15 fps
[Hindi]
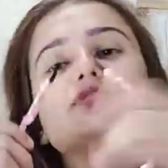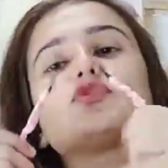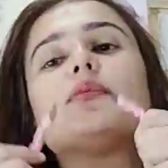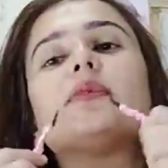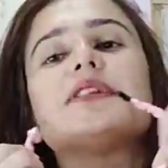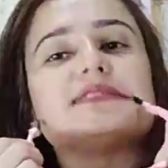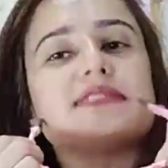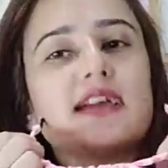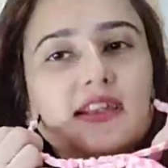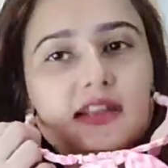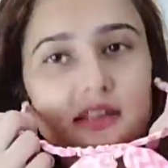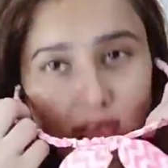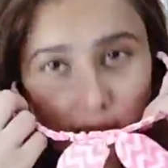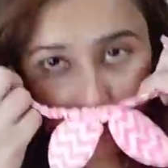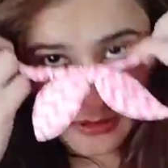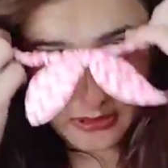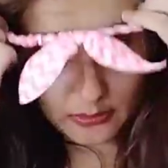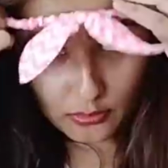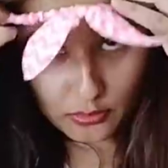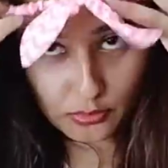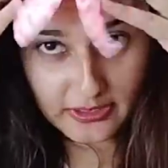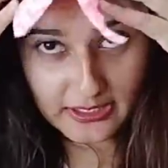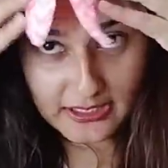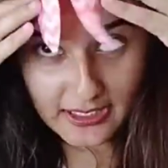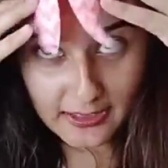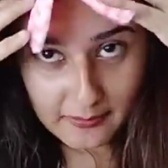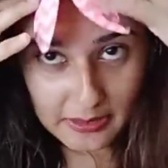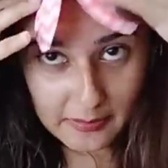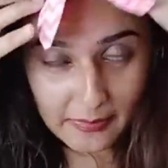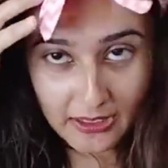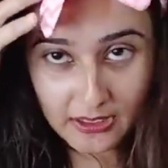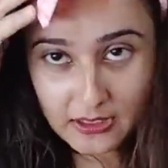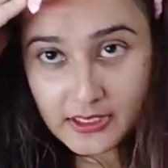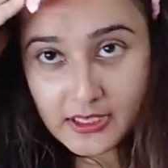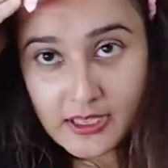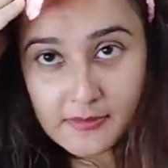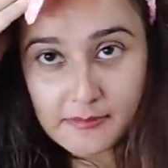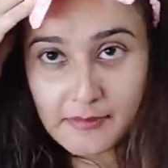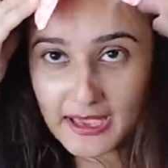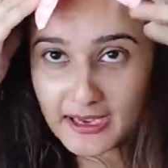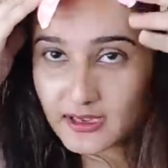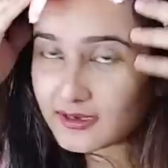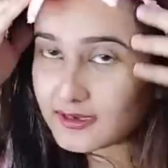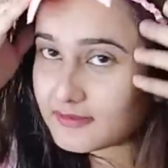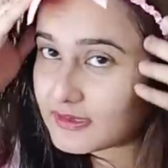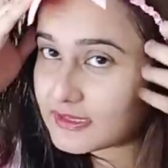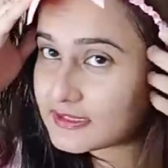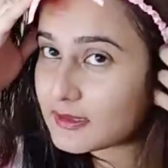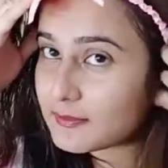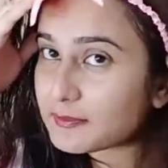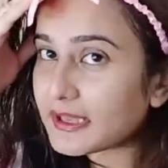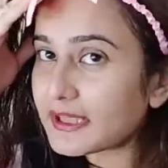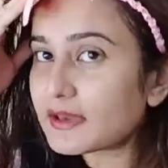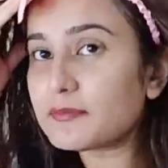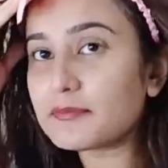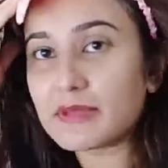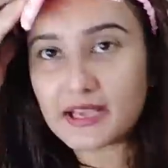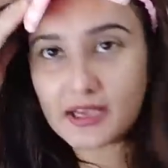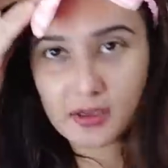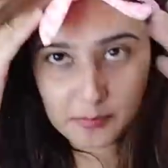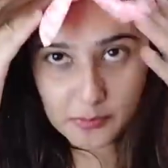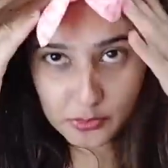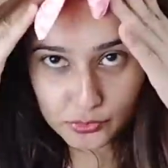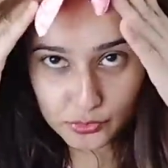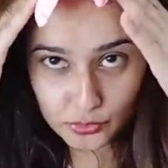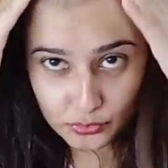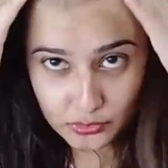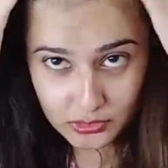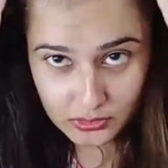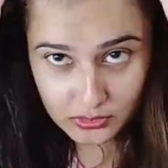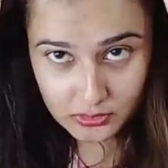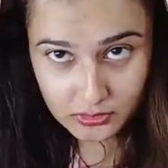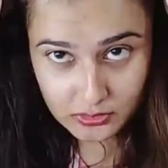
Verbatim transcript: इसको पहले साइड करें बालों को गीले है मेरे बाल मैं करने वाली थी अपना एक मेकअप लुक शूट